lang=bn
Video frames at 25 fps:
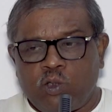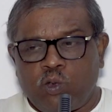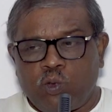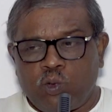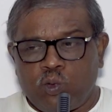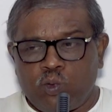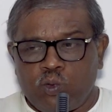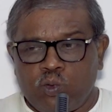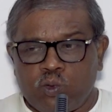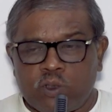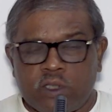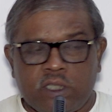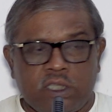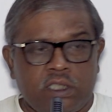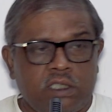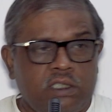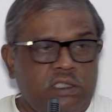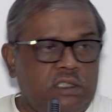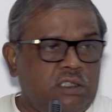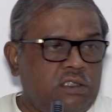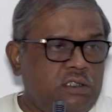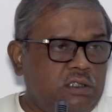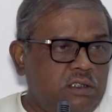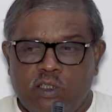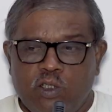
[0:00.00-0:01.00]
গুরু কি
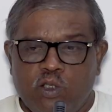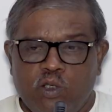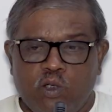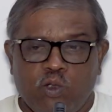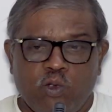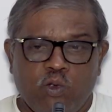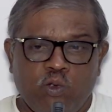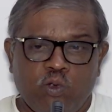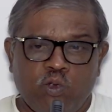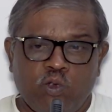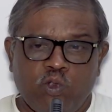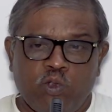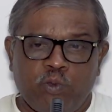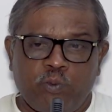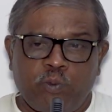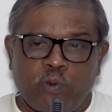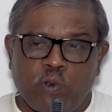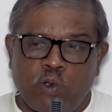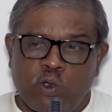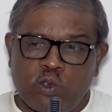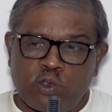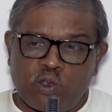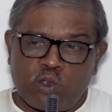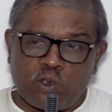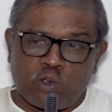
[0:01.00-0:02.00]
গুরুর
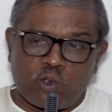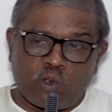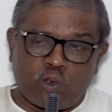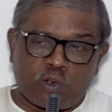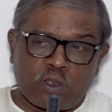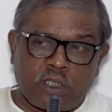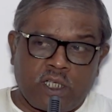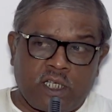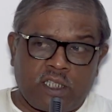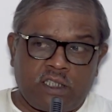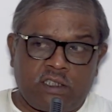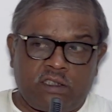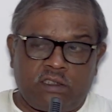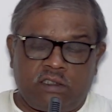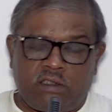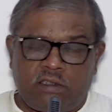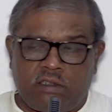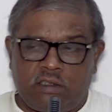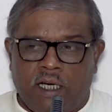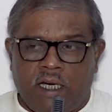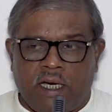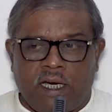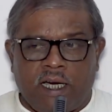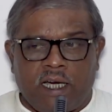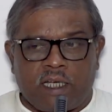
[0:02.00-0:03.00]
প্রয়োজন কোথায়
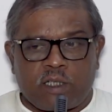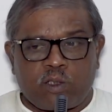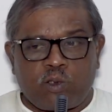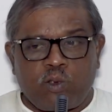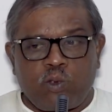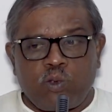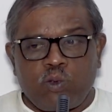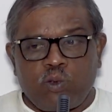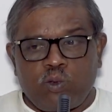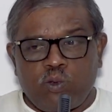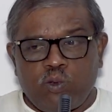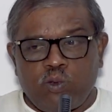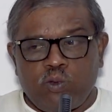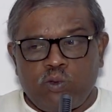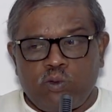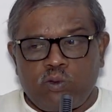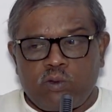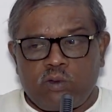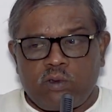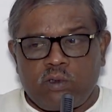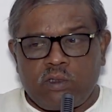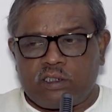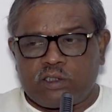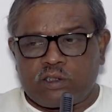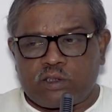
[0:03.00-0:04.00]
আর গুরু
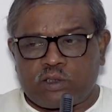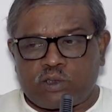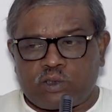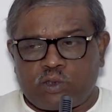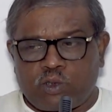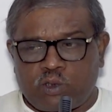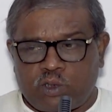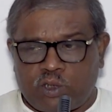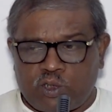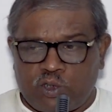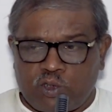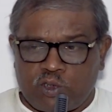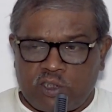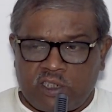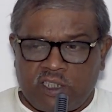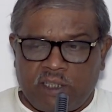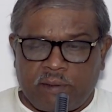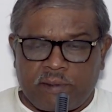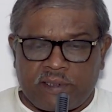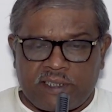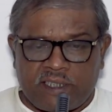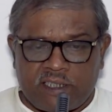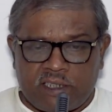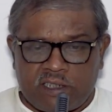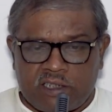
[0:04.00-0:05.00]
সত্যি সত্যি
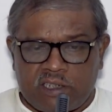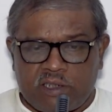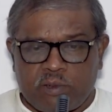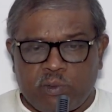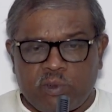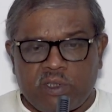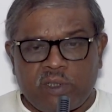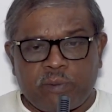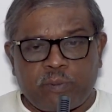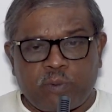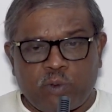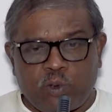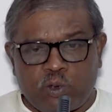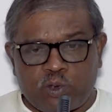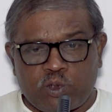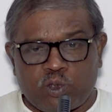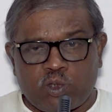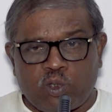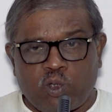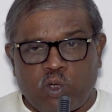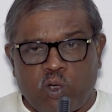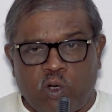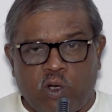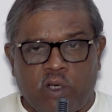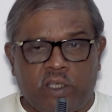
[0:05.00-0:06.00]
আমাদের জীবনে প্রয়োজন
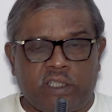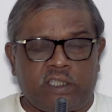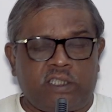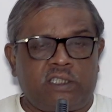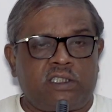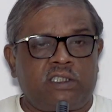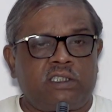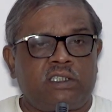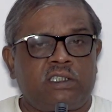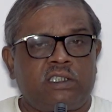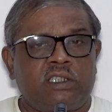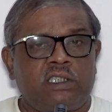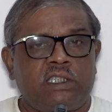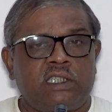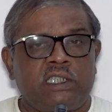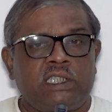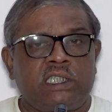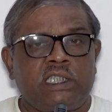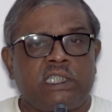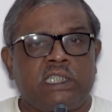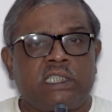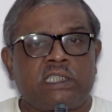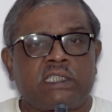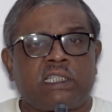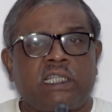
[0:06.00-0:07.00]
হয়
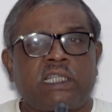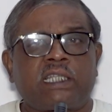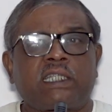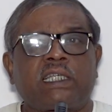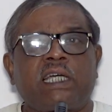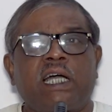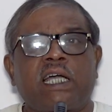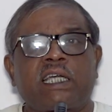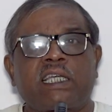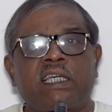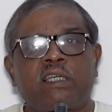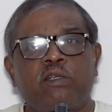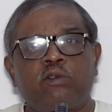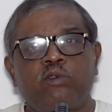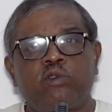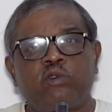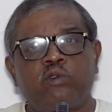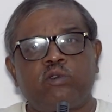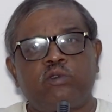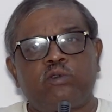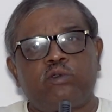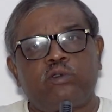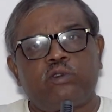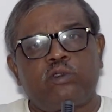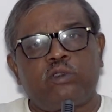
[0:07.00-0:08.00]
তাহলে কাকে গুরু
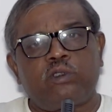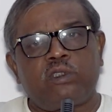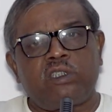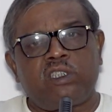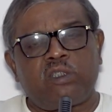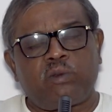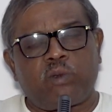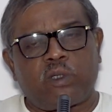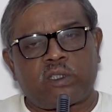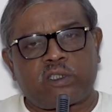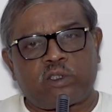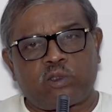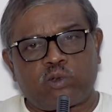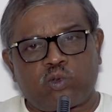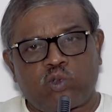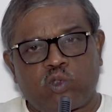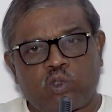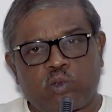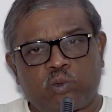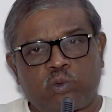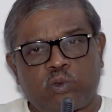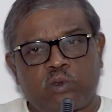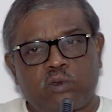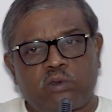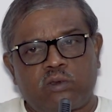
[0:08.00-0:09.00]
নির্বাচন
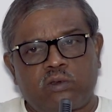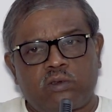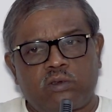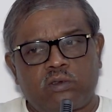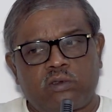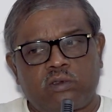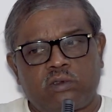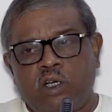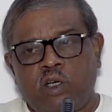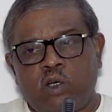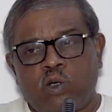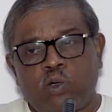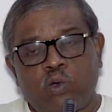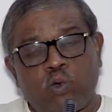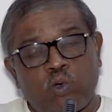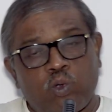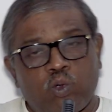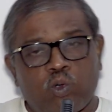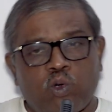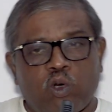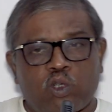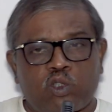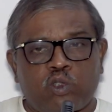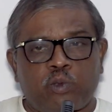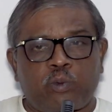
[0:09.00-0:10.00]
করব। গুরু
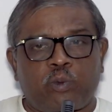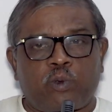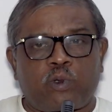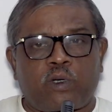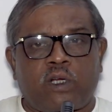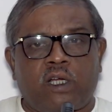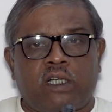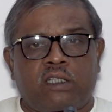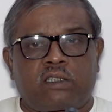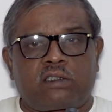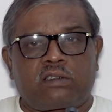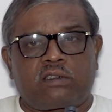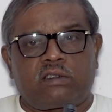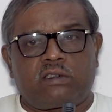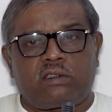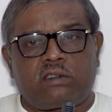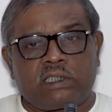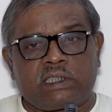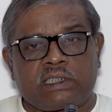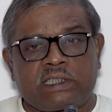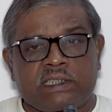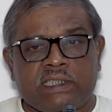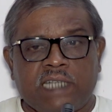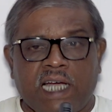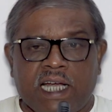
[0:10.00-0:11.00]
কত প্রকার
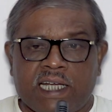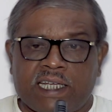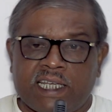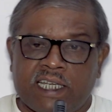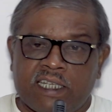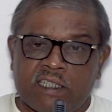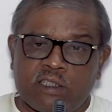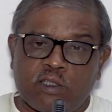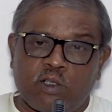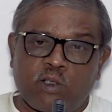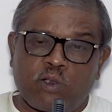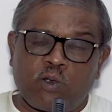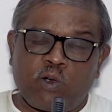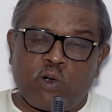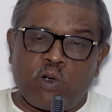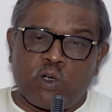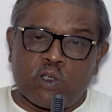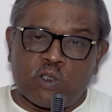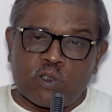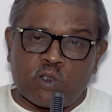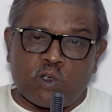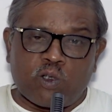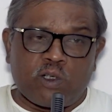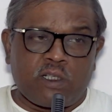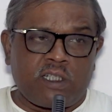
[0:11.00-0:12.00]
কাকে গ্রহণ
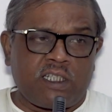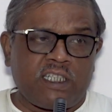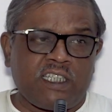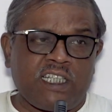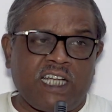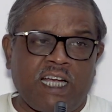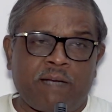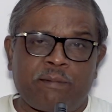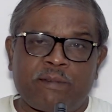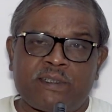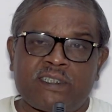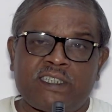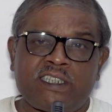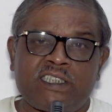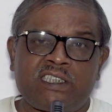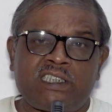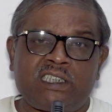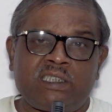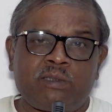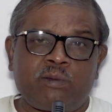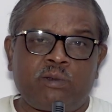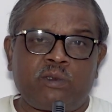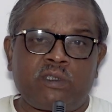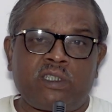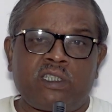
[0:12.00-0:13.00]
করলে আমাদের
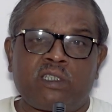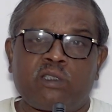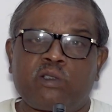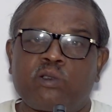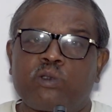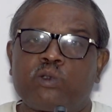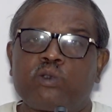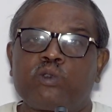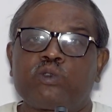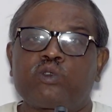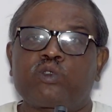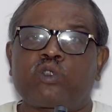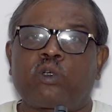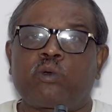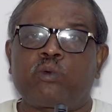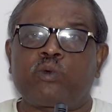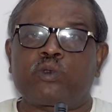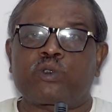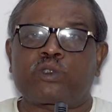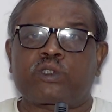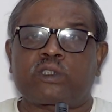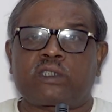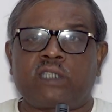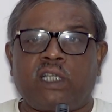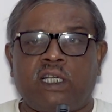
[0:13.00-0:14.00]
জীবনের কোনো
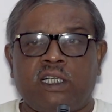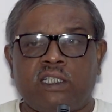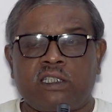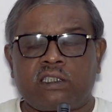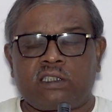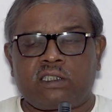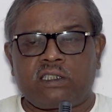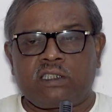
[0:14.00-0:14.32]
সমস্যার